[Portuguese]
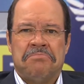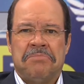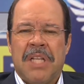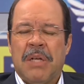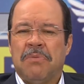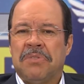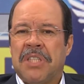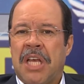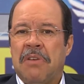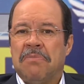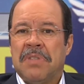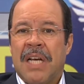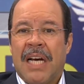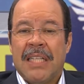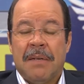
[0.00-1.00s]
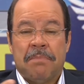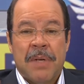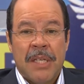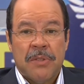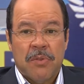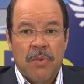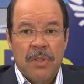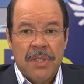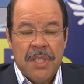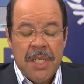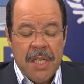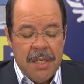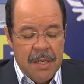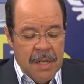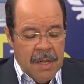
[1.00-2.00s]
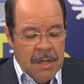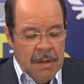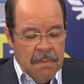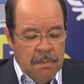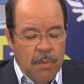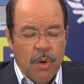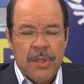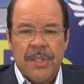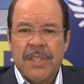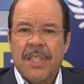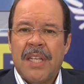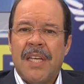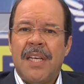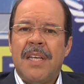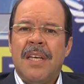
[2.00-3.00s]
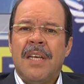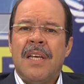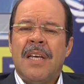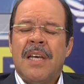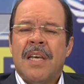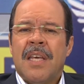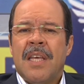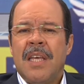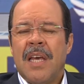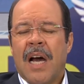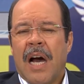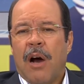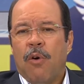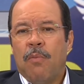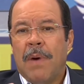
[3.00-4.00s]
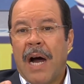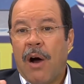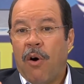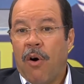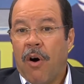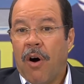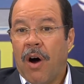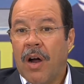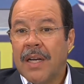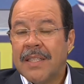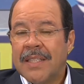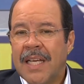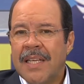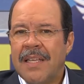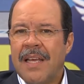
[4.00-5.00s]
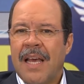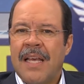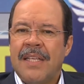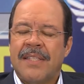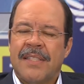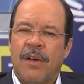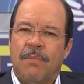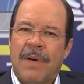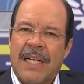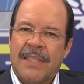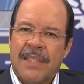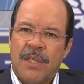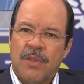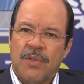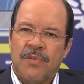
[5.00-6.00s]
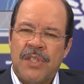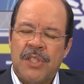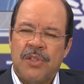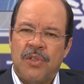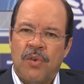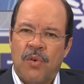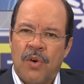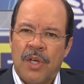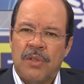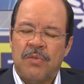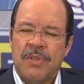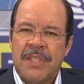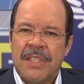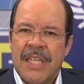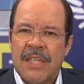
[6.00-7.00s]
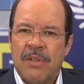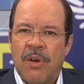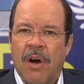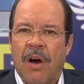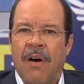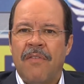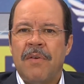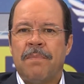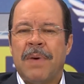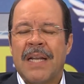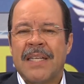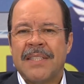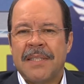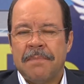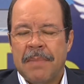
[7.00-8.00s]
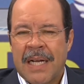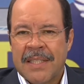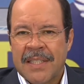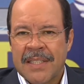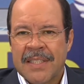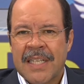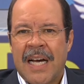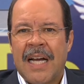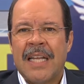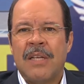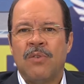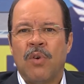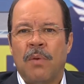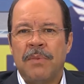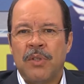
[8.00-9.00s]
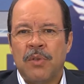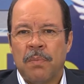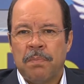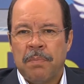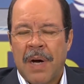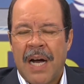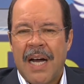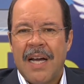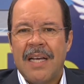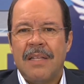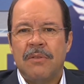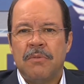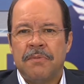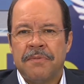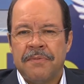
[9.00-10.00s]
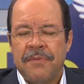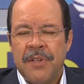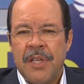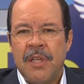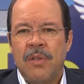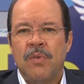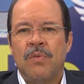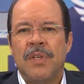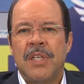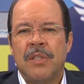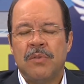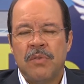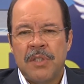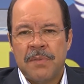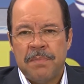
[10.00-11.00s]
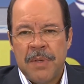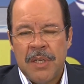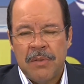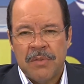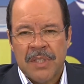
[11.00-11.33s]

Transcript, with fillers: não tenho nada para esconder, mostrei que há uma ordem em São Mateus 28, 19 para se batizar em nome do Pai, do Filho e do Espírito